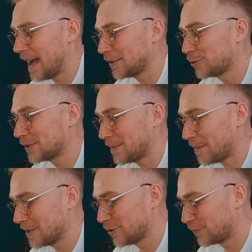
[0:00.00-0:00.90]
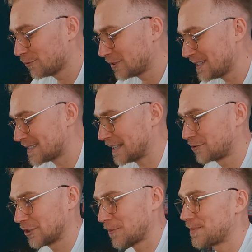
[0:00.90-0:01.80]
A tutaj mamy nowiutki set,
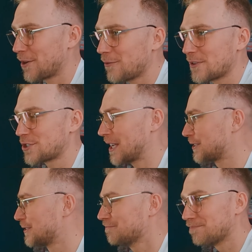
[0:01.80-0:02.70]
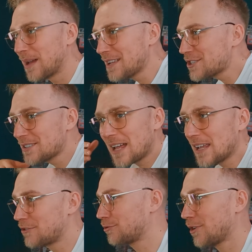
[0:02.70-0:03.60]
który dopiero wyszedł, będzie
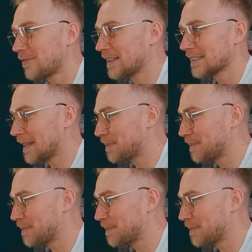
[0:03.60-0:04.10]
dalej drukowany na